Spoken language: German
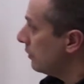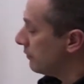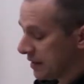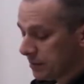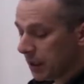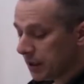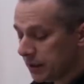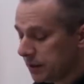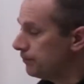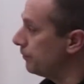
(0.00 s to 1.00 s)
Was mache
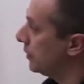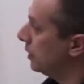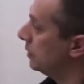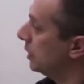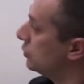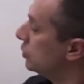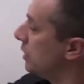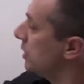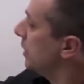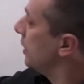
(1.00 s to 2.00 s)
ich?
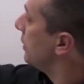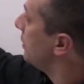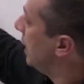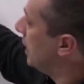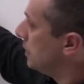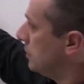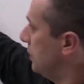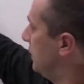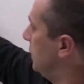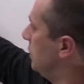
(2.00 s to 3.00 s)
Natürlich, Nenner
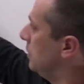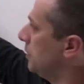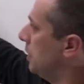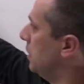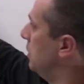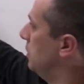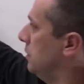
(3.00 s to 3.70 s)
sind immer